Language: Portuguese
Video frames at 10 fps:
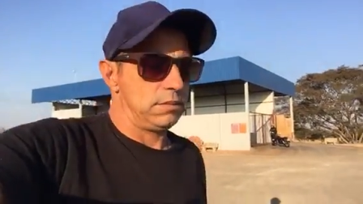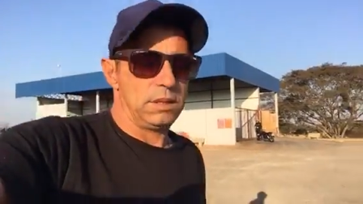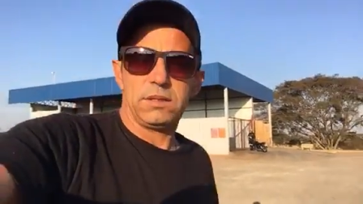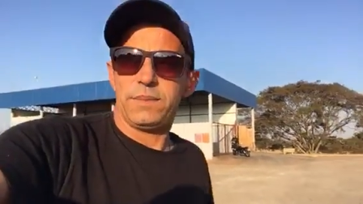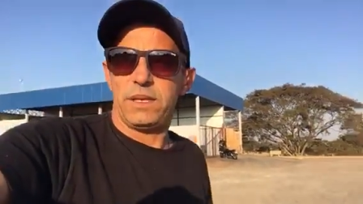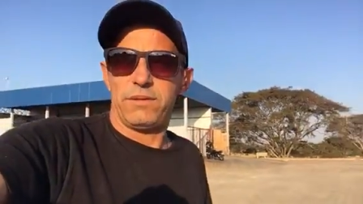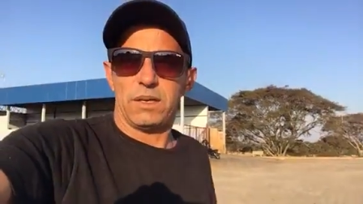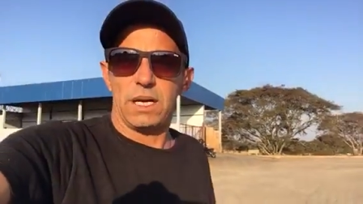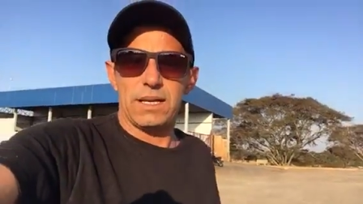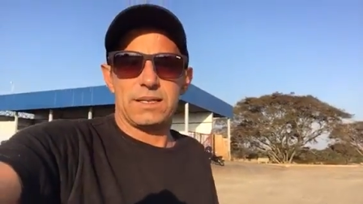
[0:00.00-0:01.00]
Deus me livre,
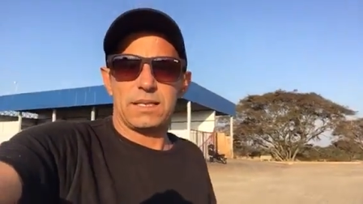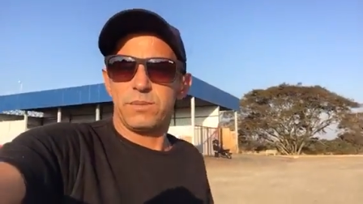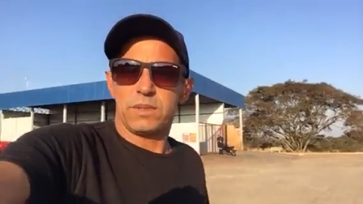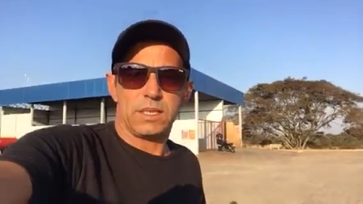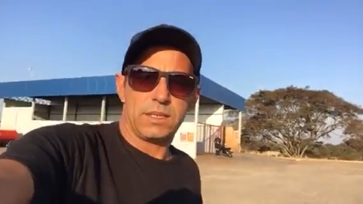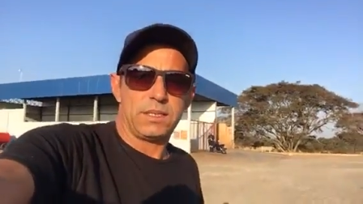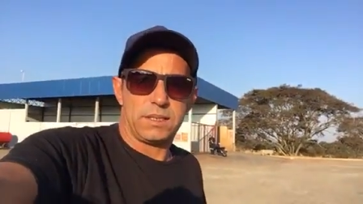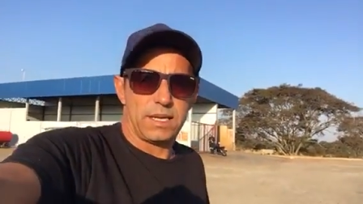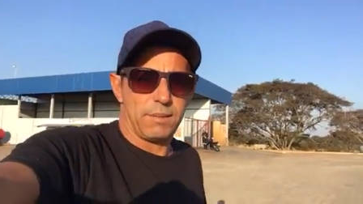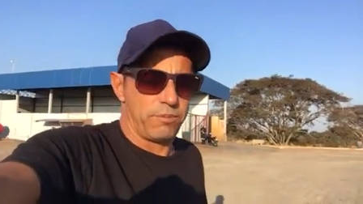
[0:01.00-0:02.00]
galera. Essas mudanças de
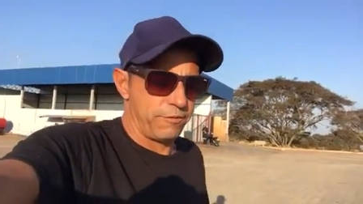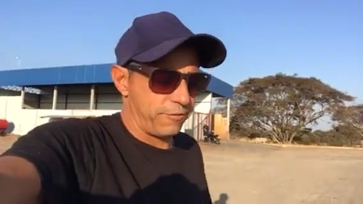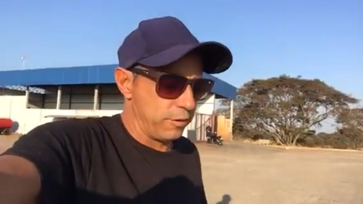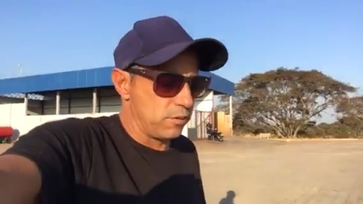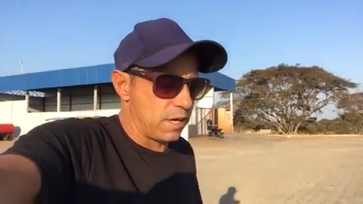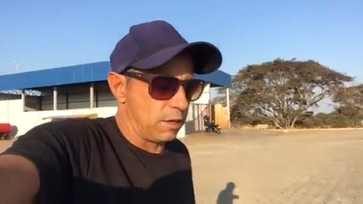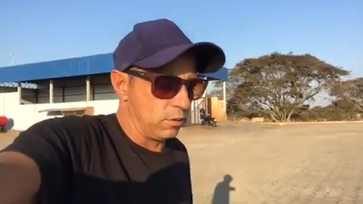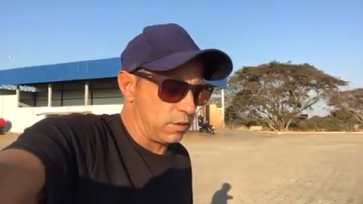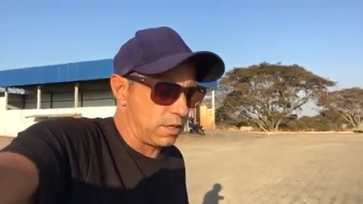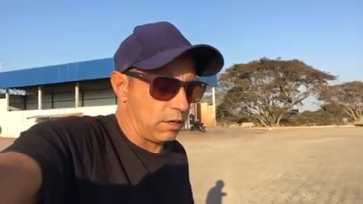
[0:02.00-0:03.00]
tempo. Frio,
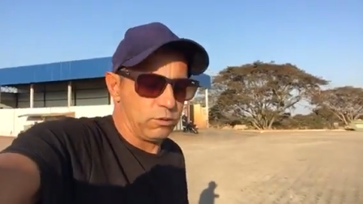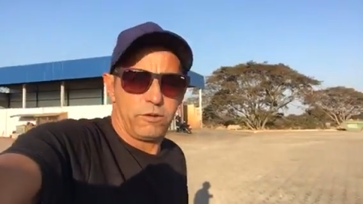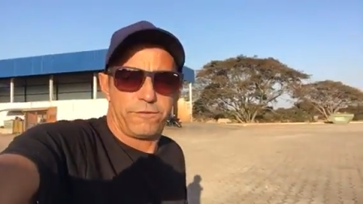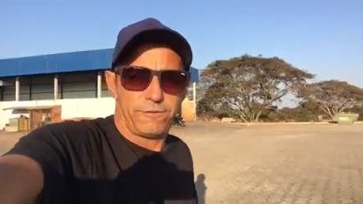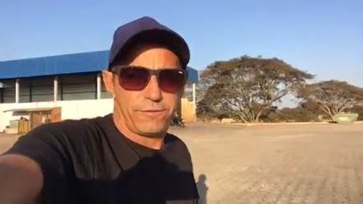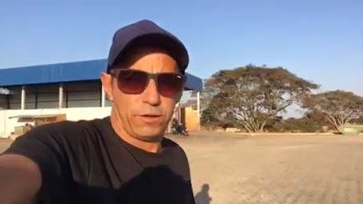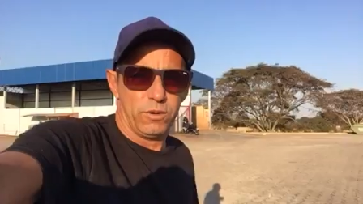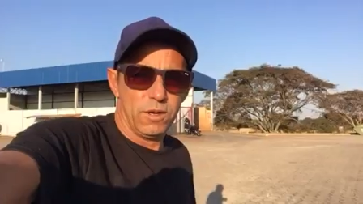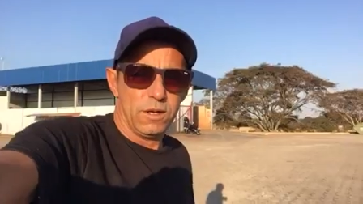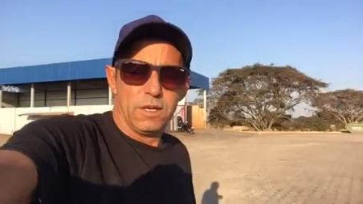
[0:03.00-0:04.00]
calor, calor,
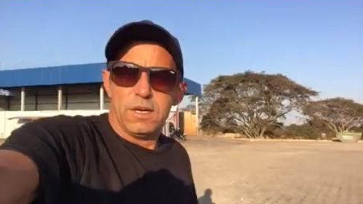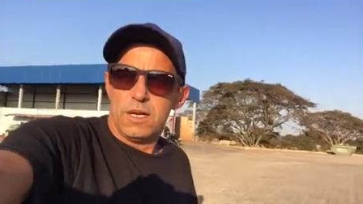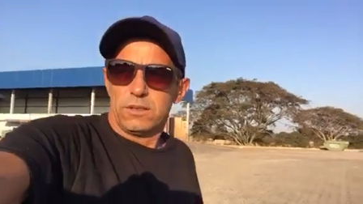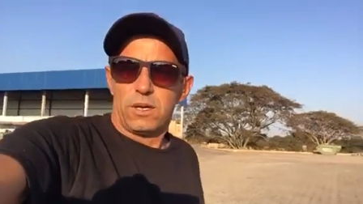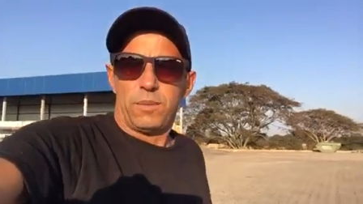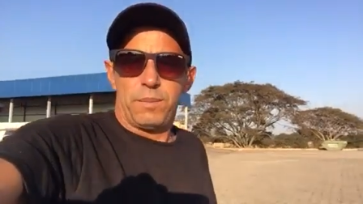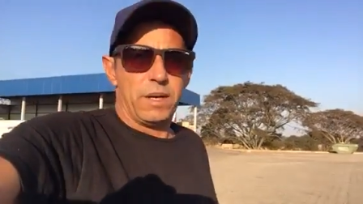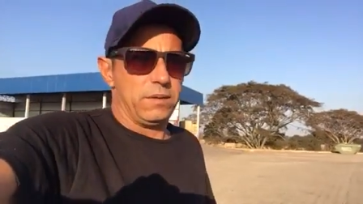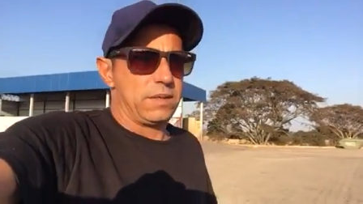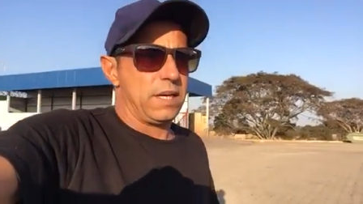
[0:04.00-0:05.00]
frio. Toma
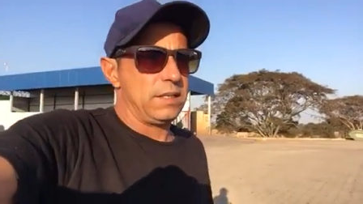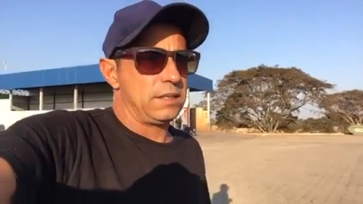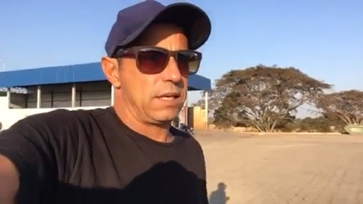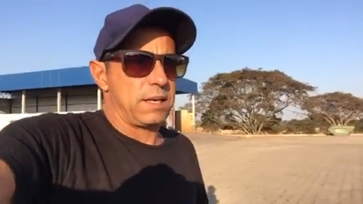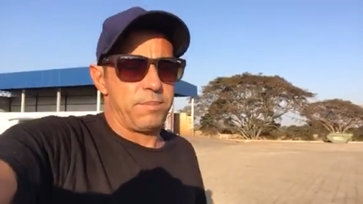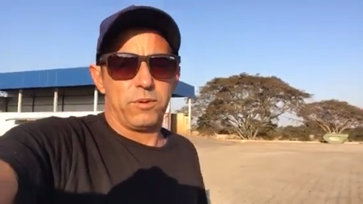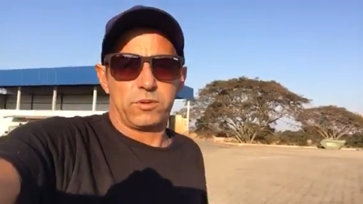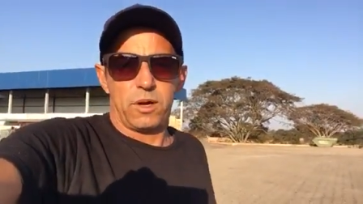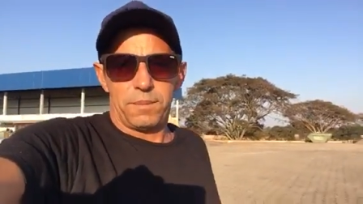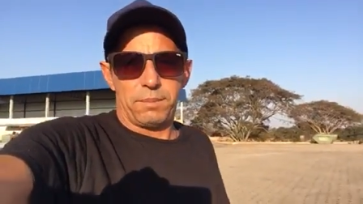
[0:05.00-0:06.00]
banho quente, daqui a
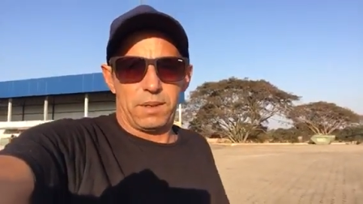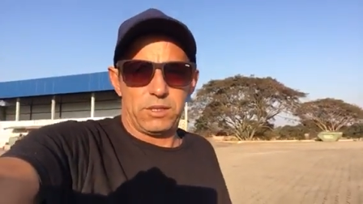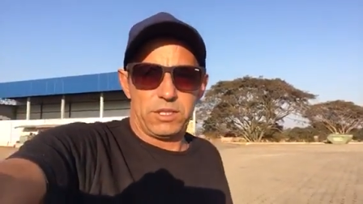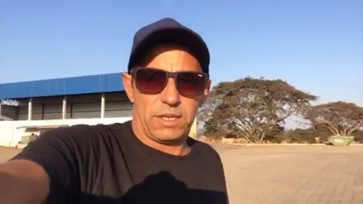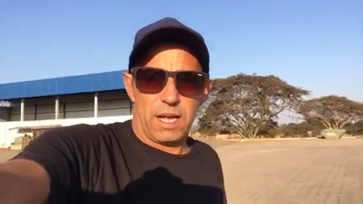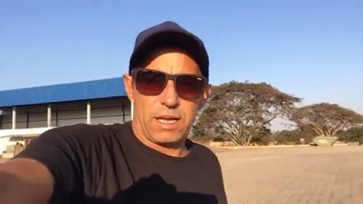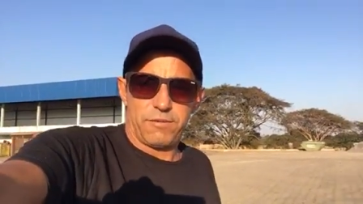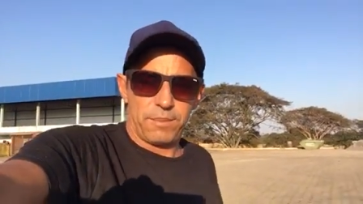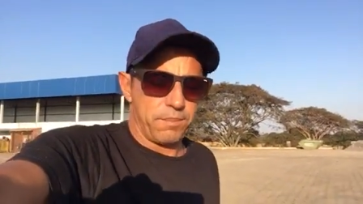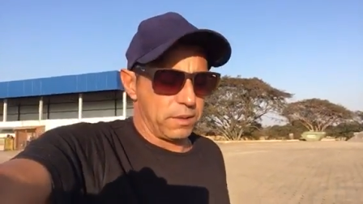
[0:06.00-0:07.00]
pouco toma banho gelado.
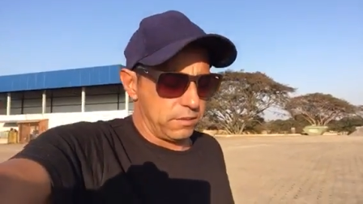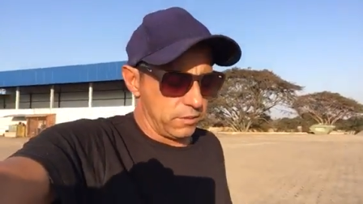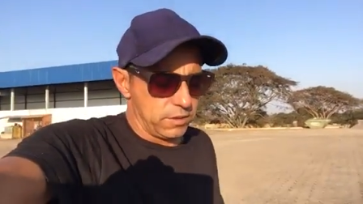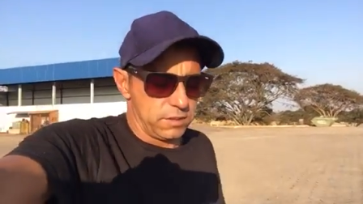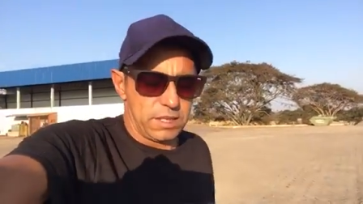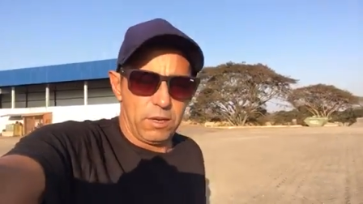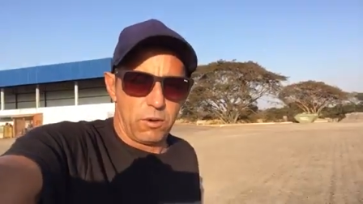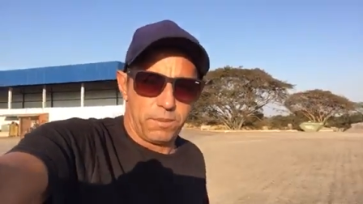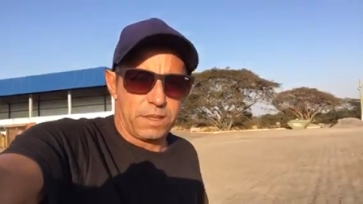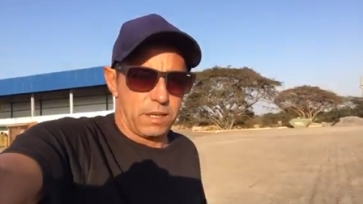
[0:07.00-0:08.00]
Vai pro Mato Grosso, não tem
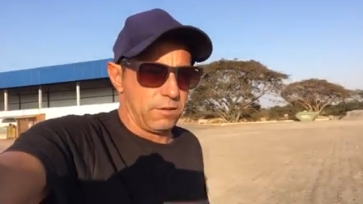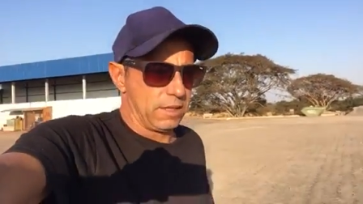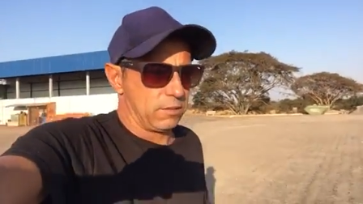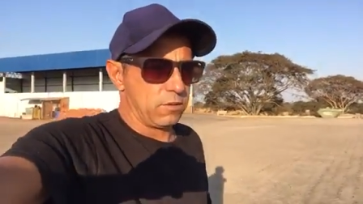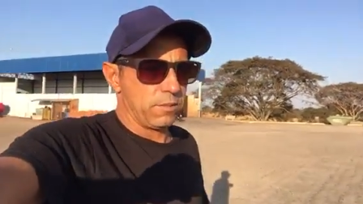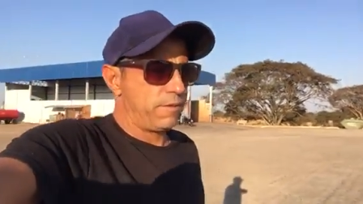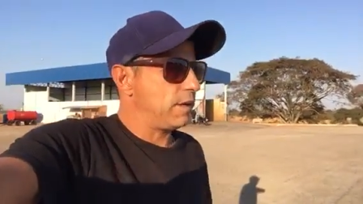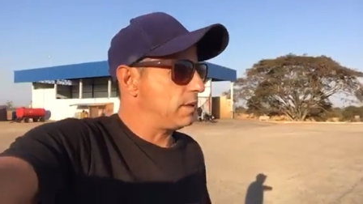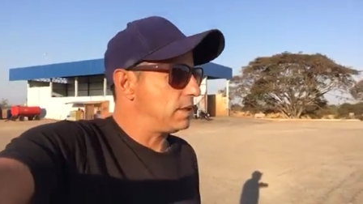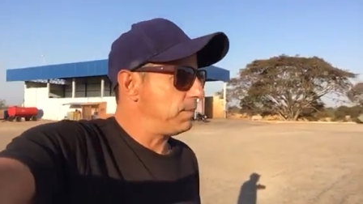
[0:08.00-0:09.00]
corpo que aguenta. O corpo
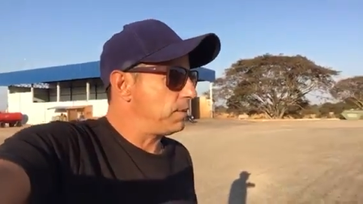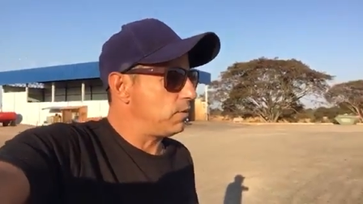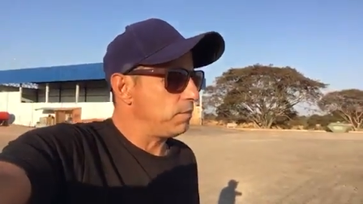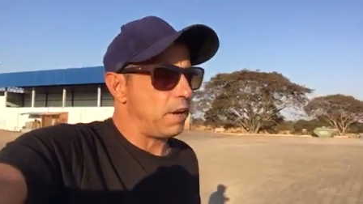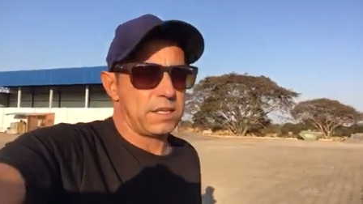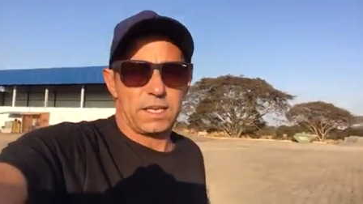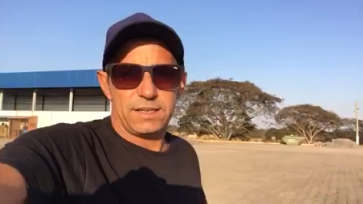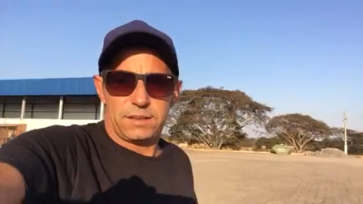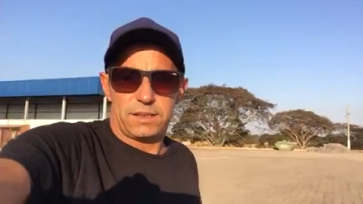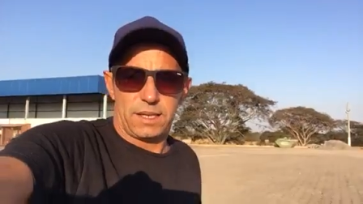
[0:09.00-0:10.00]
fica sempre com baixa
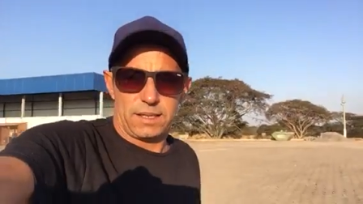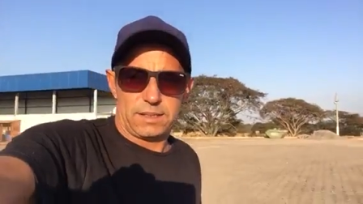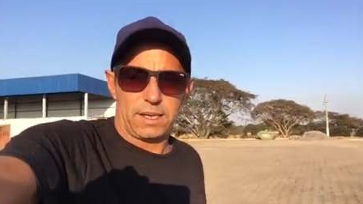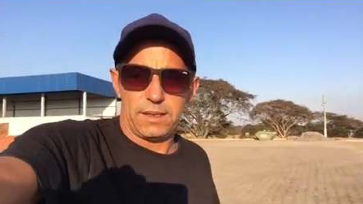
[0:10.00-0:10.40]
resistência.